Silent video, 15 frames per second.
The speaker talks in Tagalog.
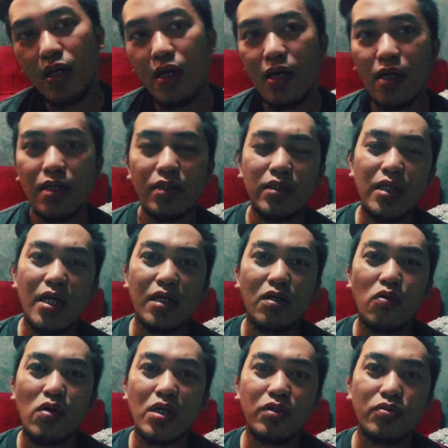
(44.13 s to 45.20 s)
ang uh,
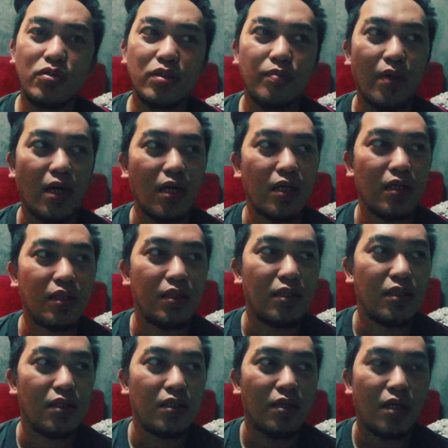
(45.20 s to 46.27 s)
ginagawa nung iba
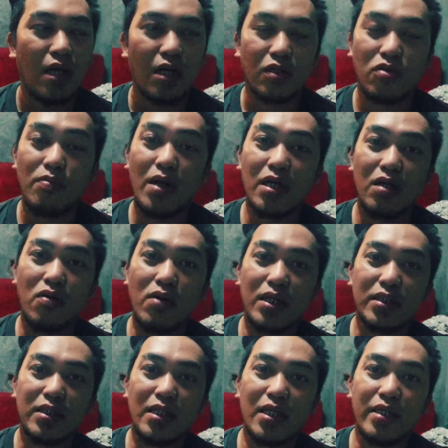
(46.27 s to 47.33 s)
uh,
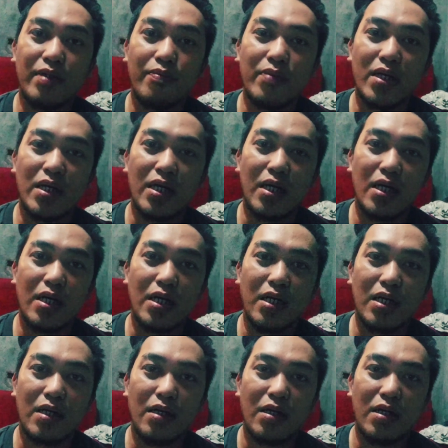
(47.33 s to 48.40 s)
gumagawa sila ng mga
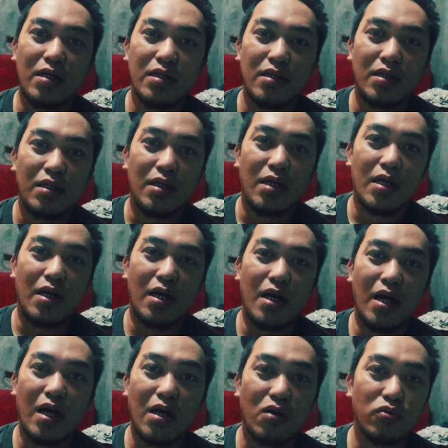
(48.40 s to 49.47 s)

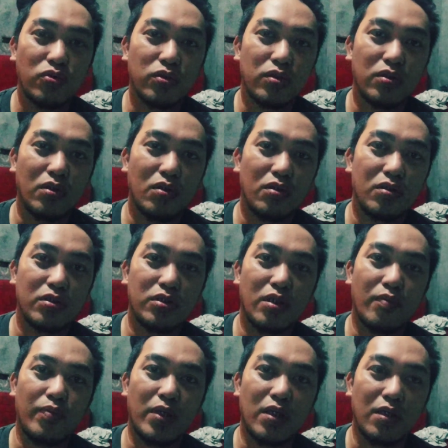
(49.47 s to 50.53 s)
account no
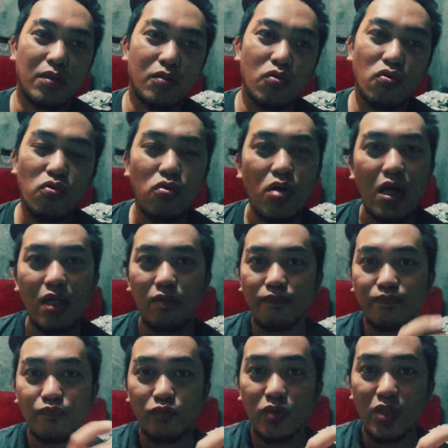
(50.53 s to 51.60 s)
syempre kukuha
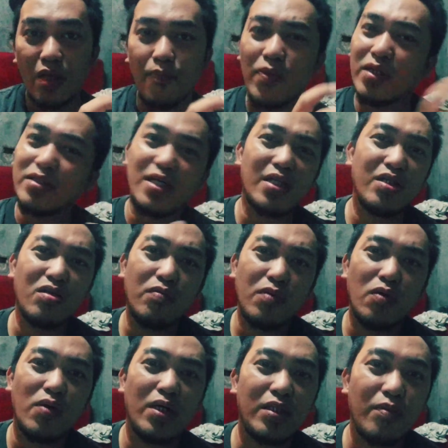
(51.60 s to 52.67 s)
napakadali
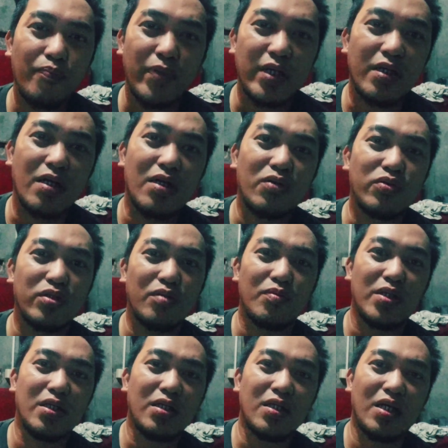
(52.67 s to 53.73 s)
gumawa ng fake account
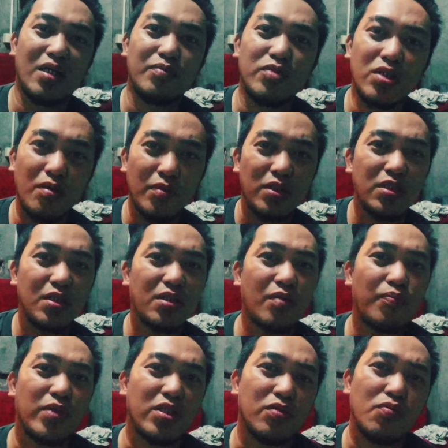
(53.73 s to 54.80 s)
'di ba alam niyo naman diyan
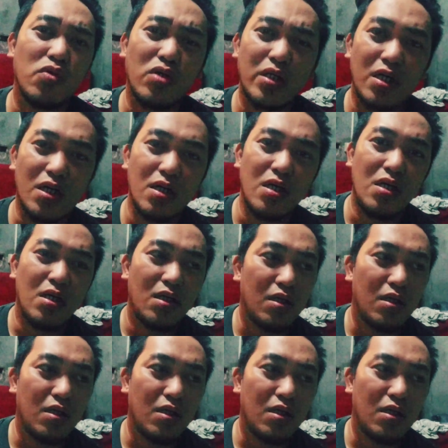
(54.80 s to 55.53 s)
sa Facebook kaya